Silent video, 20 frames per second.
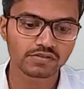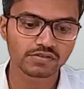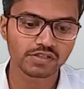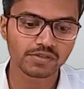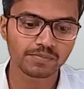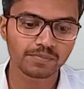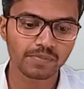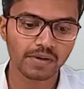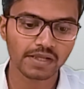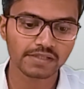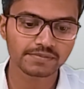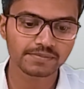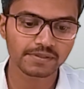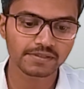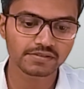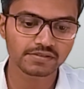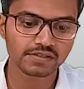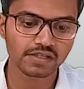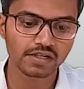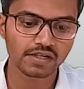सिर्फ पाँच
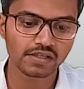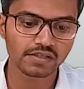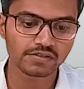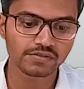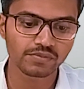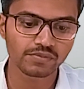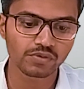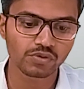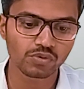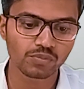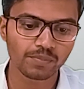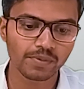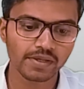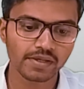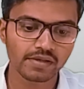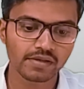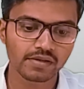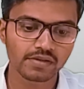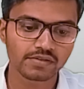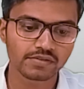मैचेस खेले इस वेन्यू पे
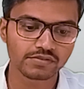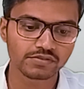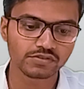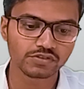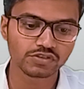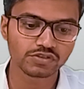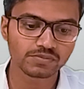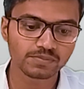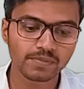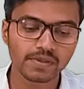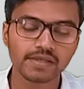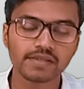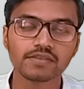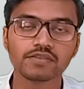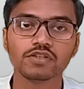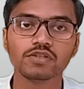जिसमें ये